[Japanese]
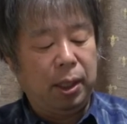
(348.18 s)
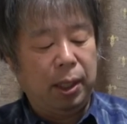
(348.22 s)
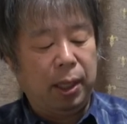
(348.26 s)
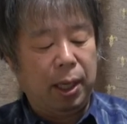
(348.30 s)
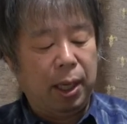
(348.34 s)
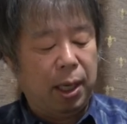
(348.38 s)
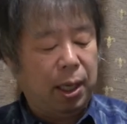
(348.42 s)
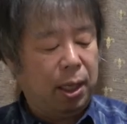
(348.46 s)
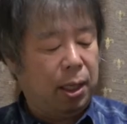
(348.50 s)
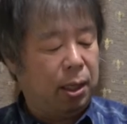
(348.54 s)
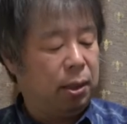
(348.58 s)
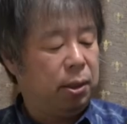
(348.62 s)

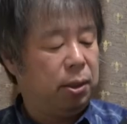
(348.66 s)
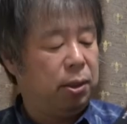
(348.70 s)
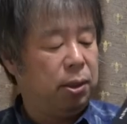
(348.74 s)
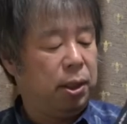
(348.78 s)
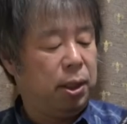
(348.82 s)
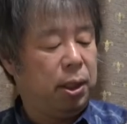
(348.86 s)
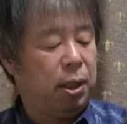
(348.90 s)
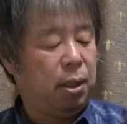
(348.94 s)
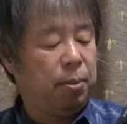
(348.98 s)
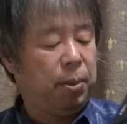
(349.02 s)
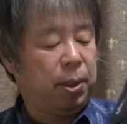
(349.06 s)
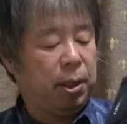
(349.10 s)
がつ
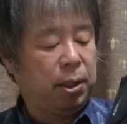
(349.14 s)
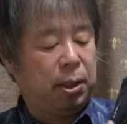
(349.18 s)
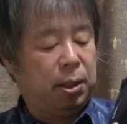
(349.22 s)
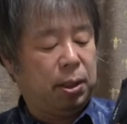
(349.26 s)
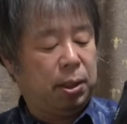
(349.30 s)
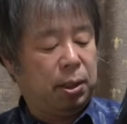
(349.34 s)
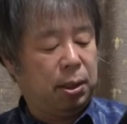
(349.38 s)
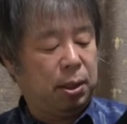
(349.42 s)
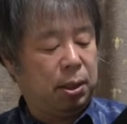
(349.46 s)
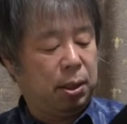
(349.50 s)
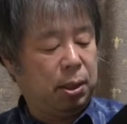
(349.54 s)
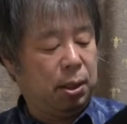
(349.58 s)
いてま
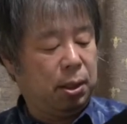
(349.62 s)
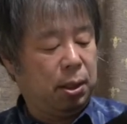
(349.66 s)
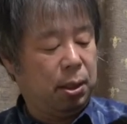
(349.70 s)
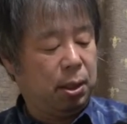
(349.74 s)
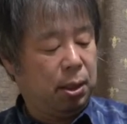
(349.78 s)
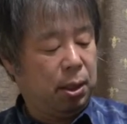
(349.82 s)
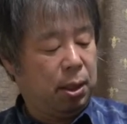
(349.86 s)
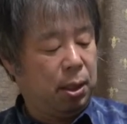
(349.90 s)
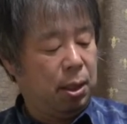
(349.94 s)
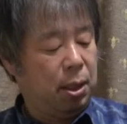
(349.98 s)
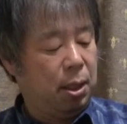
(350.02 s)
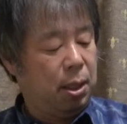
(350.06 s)
す
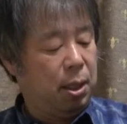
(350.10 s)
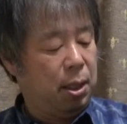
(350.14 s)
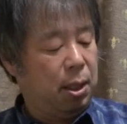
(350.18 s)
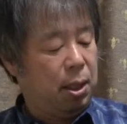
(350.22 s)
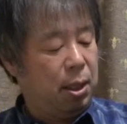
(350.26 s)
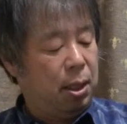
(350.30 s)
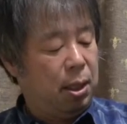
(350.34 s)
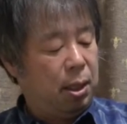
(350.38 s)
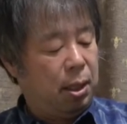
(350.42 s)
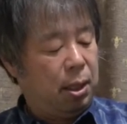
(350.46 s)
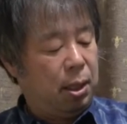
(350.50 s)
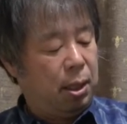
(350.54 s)

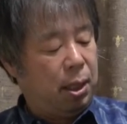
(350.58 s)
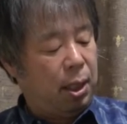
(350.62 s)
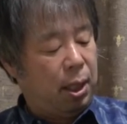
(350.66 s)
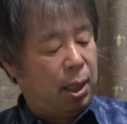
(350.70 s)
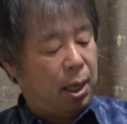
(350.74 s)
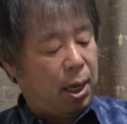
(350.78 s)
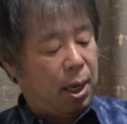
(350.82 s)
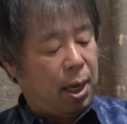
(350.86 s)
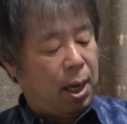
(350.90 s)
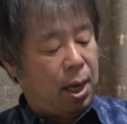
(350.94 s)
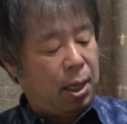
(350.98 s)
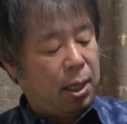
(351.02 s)
で
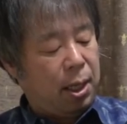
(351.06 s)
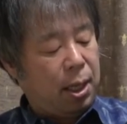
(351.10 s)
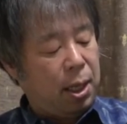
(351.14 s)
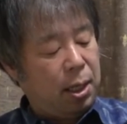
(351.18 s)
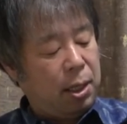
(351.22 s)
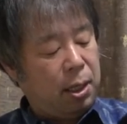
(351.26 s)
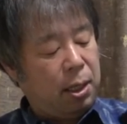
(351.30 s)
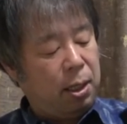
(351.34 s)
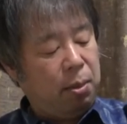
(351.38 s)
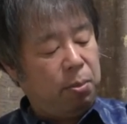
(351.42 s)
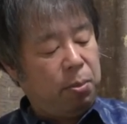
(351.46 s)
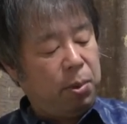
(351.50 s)
開
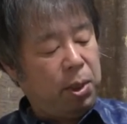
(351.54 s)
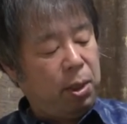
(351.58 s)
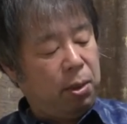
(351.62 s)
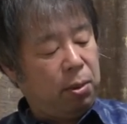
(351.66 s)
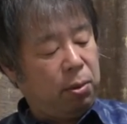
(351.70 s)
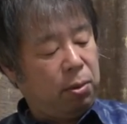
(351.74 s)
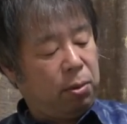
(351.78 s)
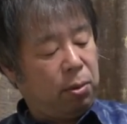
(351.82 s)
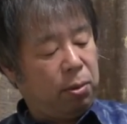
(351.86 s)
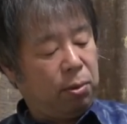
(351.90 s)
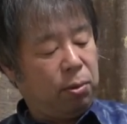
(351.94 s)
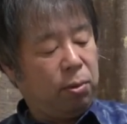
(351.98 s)
けてみ
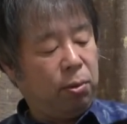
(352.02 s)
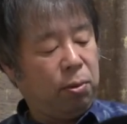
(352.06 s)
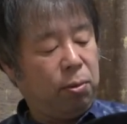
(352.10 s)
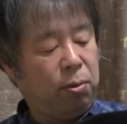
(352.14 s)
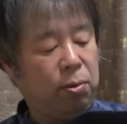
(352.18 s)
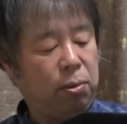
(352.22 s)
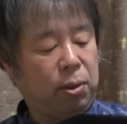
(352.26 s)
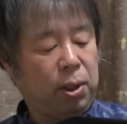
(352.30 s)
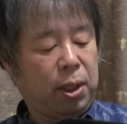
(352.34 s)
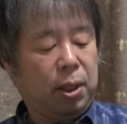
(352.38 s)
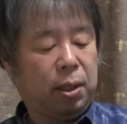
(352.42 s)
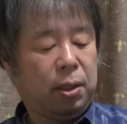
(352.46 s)
ると
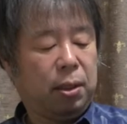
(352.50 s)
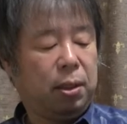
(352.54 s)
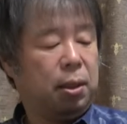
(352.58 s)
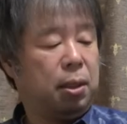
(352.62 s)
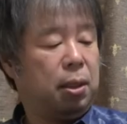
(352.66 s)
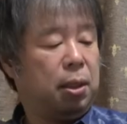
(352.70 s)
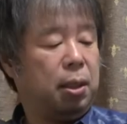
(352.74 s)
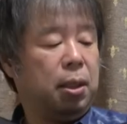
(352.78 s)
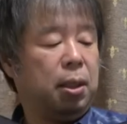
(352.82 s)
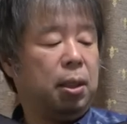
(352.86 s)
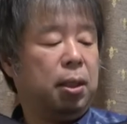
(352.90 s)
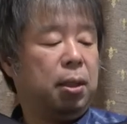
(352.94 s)
どうなっ
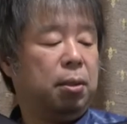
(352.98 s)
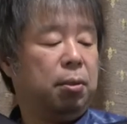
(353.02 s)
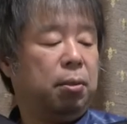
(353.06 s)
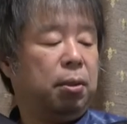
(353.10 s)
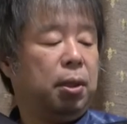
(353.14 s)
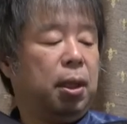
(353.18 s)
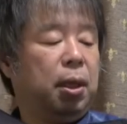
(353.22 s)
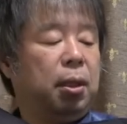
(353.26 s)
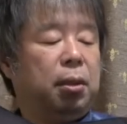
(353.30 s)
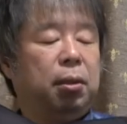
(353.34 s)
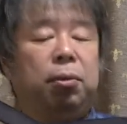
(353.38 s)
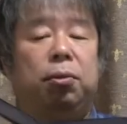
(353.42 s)
ている
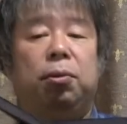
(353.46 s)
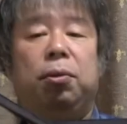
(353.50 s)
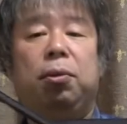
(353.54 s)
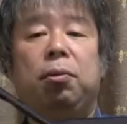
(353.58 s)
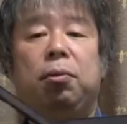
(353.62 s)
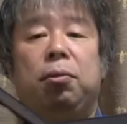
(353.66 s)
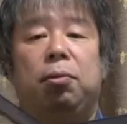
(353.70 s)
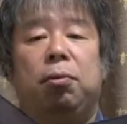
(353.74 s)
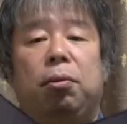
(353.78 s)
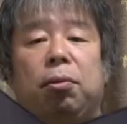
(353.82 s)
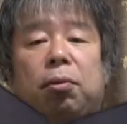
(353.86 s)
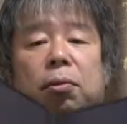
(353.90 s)
かと
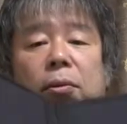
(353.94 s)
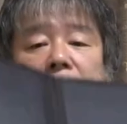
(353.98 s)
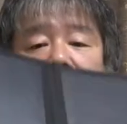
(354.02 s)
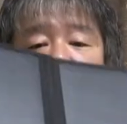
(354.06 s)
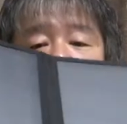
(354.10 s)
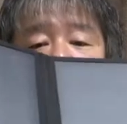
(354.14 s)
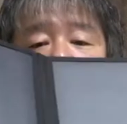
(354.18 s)
いうと